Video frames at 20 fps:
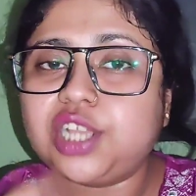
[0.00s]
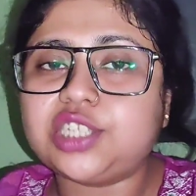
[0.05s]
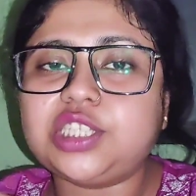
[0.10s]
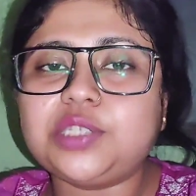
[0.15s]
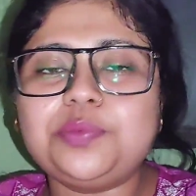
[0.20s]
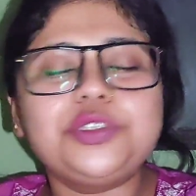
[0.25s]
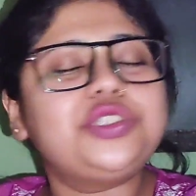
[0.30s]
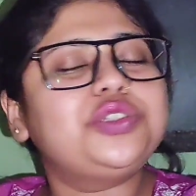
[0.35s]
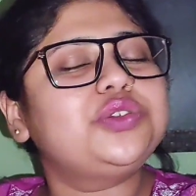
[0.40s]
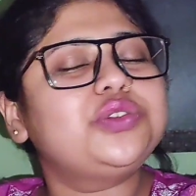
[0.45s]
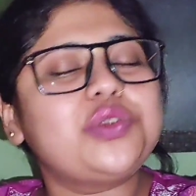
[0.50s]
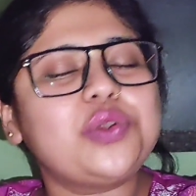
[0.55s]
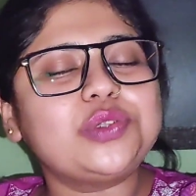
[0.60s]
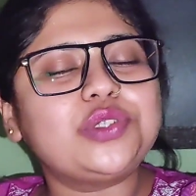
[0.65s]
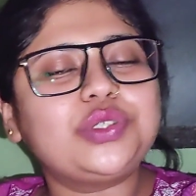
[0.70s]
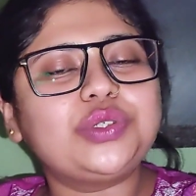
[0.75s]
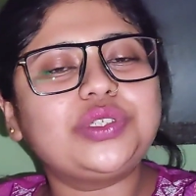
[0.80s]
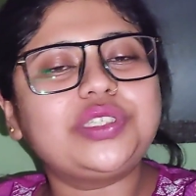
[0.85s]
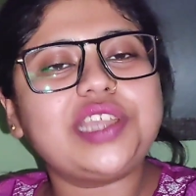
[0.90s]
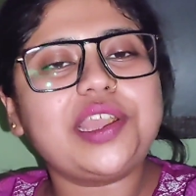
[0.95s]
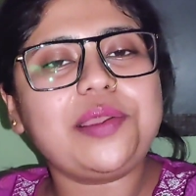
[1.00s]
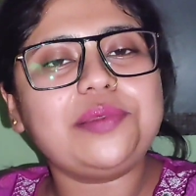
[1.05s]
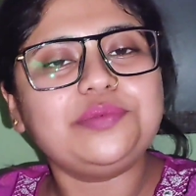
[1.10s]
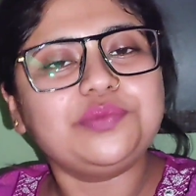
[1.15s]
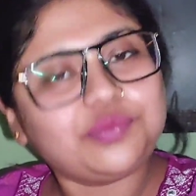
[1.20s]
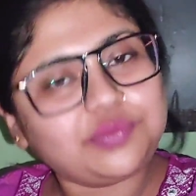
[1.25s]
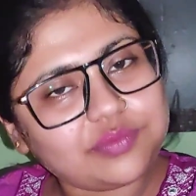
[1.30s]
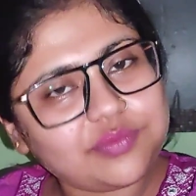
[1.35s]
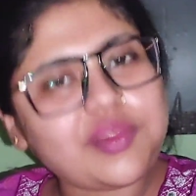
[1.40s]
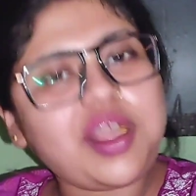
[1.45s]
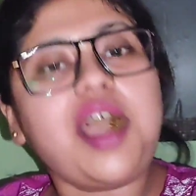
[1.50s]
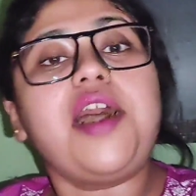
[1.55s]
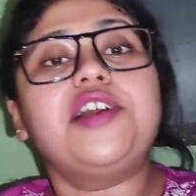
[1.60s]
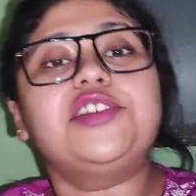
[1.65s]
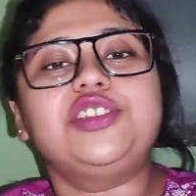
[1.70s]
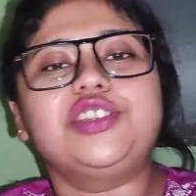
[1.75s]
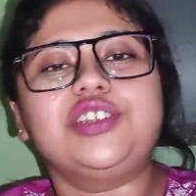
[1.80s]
रेसिपी शूट हो चुकी है आ